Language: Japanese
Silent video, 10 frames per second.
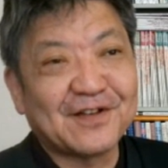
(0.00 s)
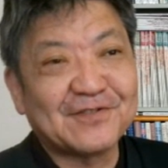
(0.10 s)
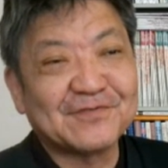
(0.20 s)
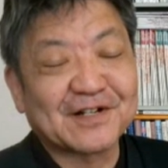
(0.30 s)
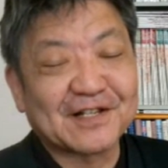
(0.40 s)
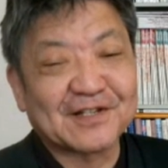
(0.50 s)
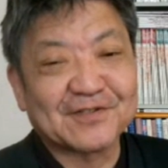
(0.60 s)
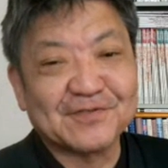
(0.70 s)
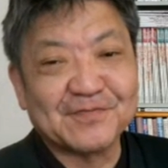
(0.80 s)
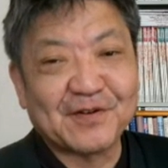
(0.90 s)
できるんかな
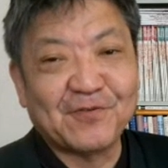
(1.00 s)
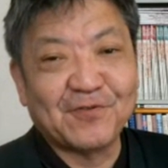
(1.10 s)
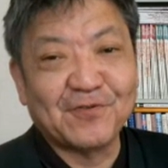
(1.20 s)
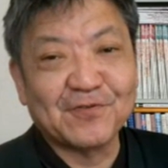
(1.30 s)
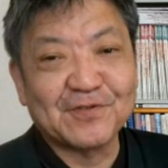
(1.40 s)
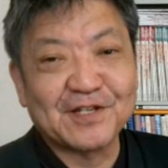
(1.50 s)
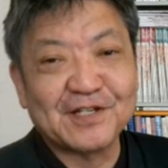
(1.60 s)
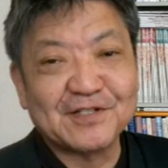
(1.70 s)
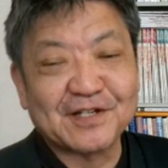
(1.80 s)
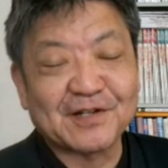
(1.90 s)
という、まあ、法技
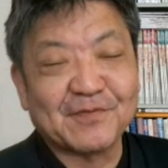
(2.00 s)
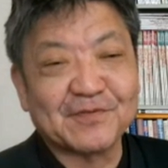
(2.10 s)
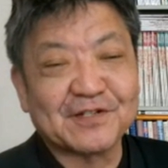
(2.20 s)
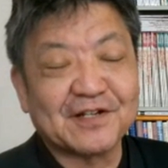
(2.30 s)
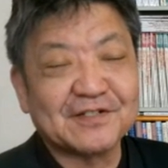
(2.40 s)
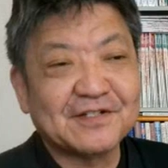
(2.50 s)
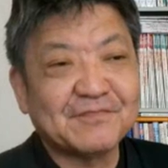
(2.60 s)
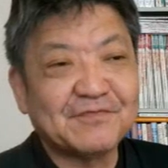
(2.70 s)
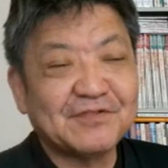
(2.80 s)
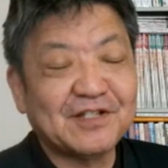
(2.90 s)
術的な問題です
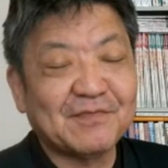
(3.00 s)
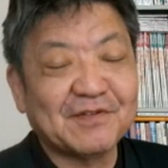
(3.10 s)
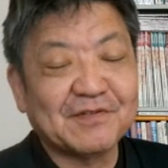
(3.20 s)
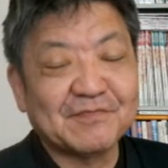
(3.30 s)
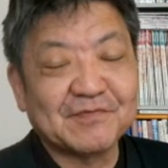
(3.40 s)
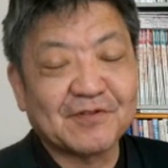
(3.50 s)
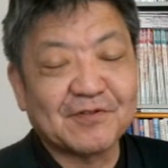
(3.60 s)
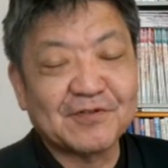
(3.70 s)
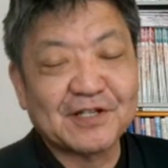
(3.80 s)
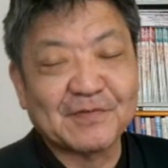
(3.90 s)
ね。プーチン
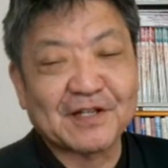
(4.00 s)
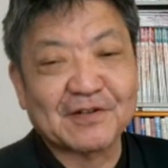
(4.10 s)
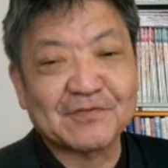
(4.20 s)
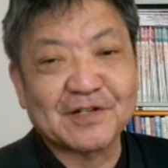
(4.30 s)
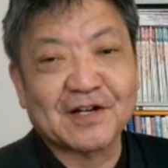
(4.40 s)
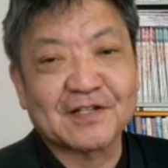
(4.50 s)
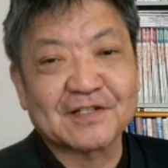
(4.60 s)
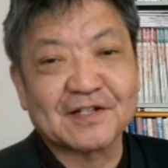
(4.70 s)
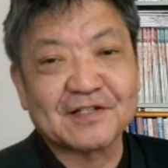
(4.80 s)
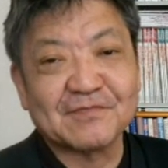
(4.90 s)
のロシアみたいな国は簡
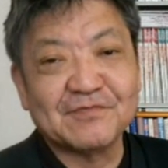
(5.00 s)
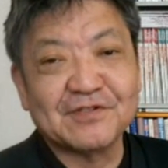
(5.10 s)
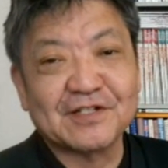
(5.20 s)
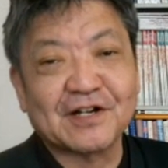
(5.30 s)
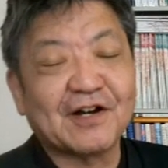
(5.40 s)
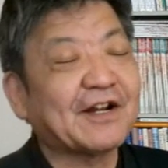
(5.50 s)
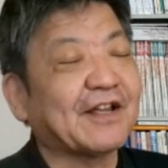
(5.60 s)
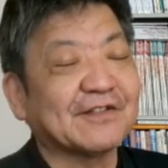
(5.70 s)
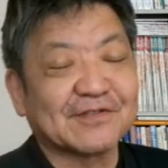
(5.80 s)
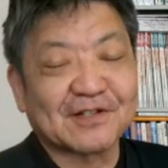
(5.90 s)
単で、プーチンがや
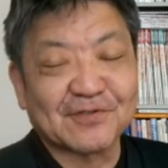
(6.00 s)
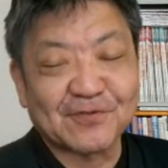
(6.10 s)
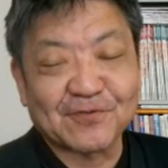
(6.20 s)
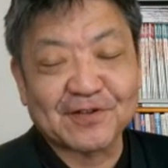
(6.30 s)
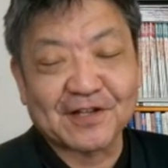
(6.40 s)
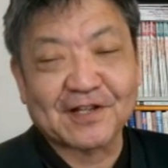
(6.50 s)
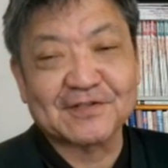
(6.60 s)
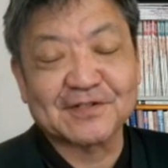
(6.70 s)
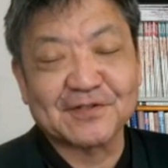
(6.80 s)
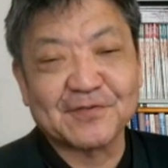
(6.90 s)
れって言ったらそれで OK な
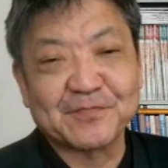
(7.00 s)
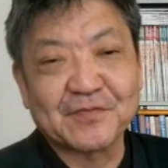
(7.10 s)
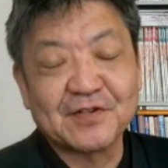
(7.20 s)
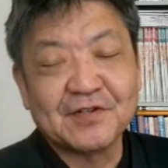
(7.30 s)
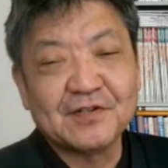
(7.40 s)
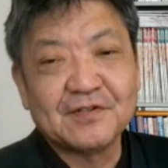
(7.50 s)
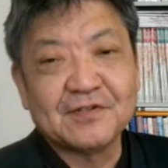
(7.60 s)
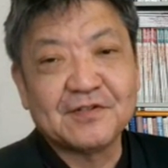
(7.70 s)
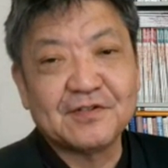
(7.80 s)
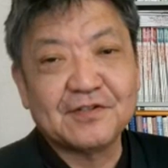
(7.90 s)
んですけど、
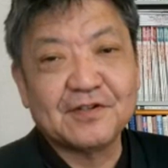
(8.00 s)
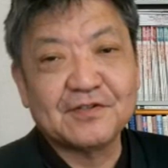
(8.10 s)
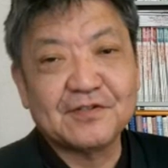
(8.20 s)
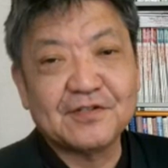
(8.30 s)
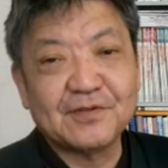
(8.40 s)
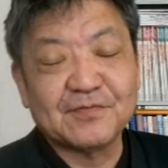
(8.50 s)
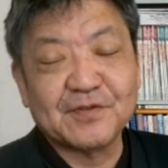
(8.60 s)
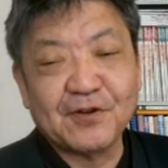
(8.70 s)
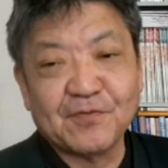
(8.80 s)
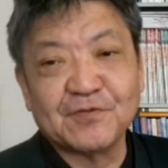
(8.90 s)

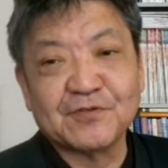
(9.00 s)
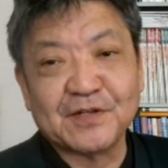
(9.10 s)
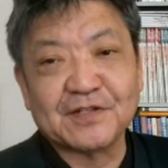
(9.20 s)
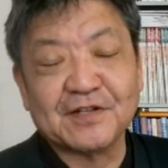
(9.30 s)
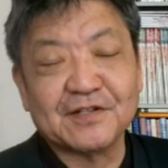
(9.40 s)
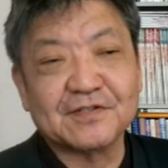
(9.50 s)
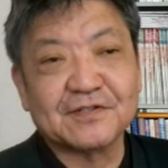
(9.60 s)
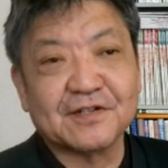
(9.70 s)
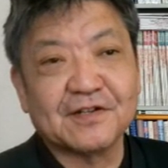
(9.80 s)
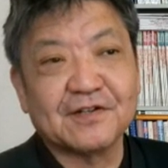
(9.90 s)
G72 法も含めてで
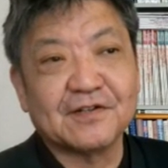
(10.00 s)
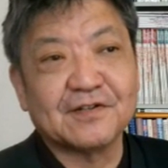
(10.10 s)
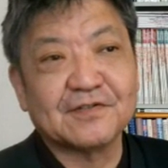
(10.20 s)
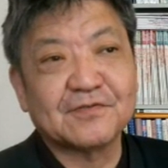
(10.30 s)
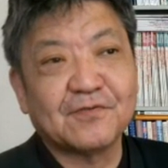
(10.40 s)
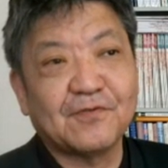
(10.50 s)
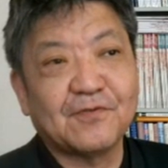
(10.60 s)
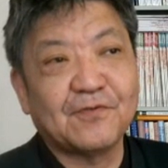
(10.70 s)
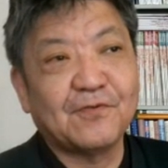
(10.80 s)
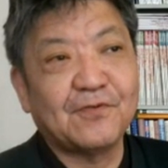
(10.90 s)
すね、そ
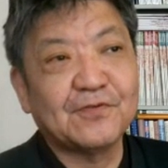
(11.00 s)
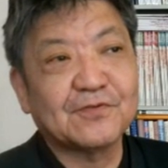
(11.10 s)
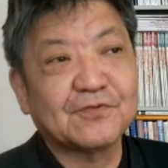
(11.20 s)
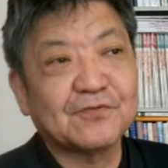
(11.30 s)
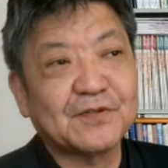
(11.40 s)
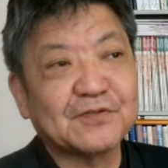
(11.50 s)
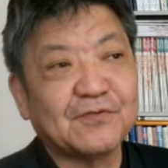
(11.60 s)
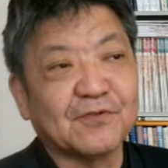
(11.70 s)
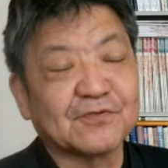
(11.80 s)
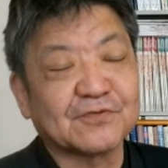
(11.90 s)
う法律特
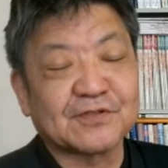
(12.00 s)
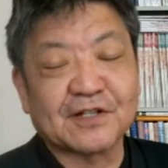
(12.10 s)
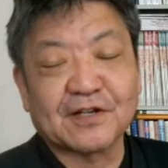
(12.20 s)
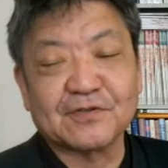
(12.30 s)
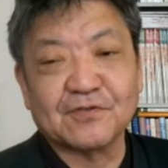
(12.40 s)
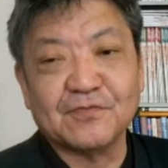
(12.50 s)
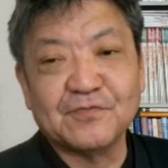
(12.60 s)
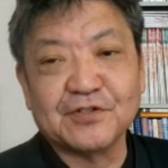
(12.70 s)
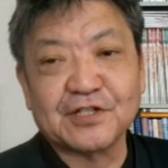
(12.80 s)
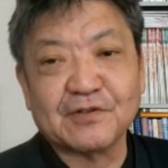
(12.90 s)
別法を作らないと
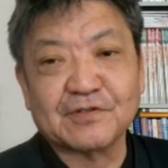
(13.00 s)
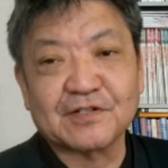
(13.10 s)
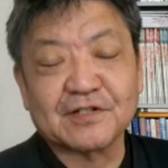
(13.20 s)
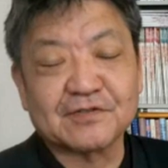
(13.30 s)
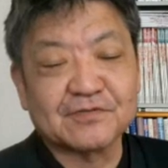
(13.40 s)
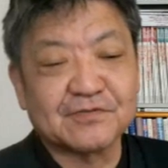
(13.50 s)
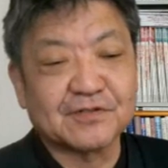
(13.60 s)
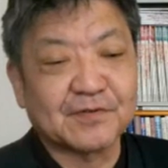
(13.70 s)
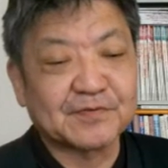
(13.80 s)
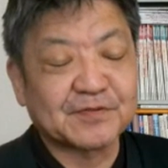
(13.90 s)
無理ちゃうんかなと
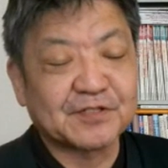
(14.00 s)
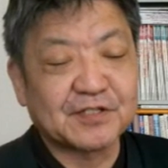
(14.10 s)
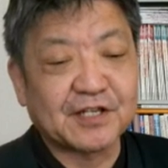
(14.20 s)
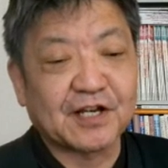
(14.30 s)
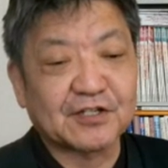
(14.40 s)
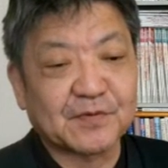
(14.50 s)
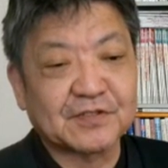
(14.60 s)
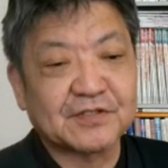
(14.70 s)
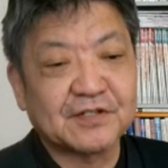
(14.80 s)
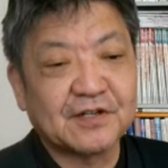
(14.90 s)
いう気がし
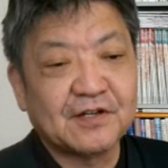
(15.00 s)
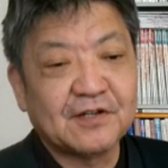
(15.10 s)
ます。